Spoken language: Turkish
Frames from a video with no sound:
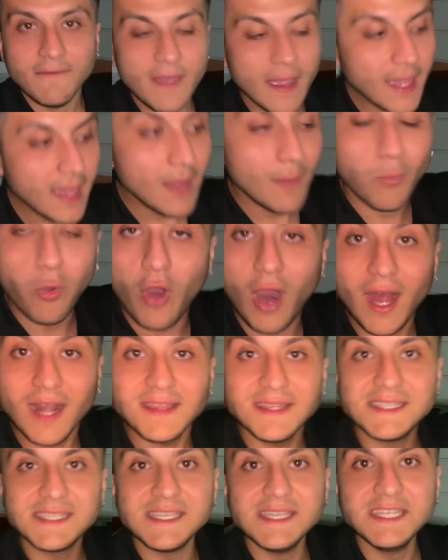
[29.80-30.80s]
ve bu
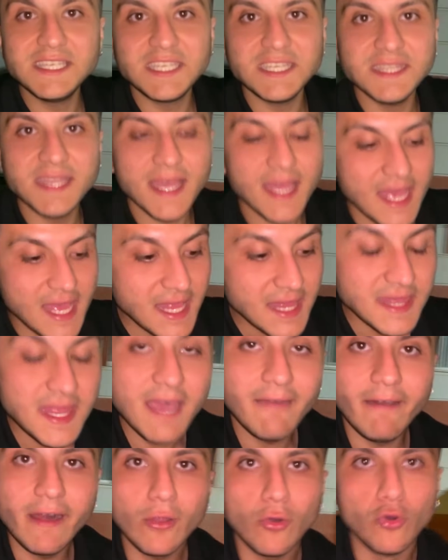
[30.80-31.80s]
hard diskin içinde
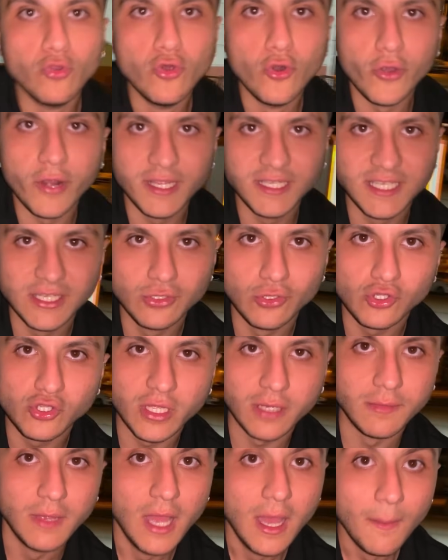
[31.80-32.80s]
ne var onu öğreneceğiz
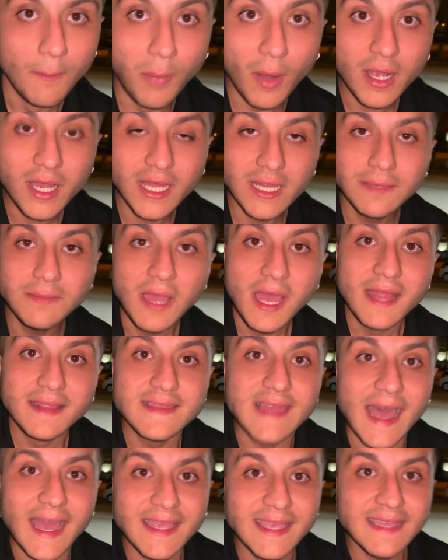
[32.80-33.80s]
dostlarım. Bakalım
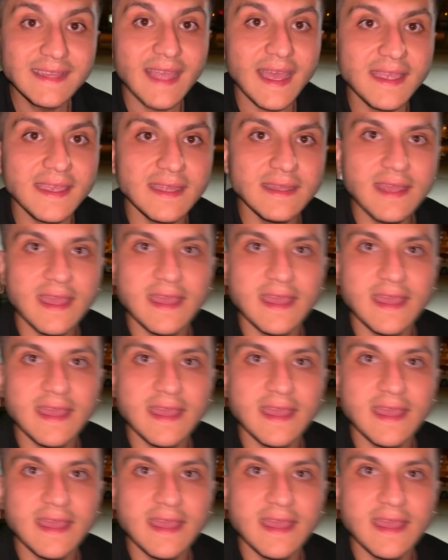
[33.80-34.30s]
Tenge Tenge'nin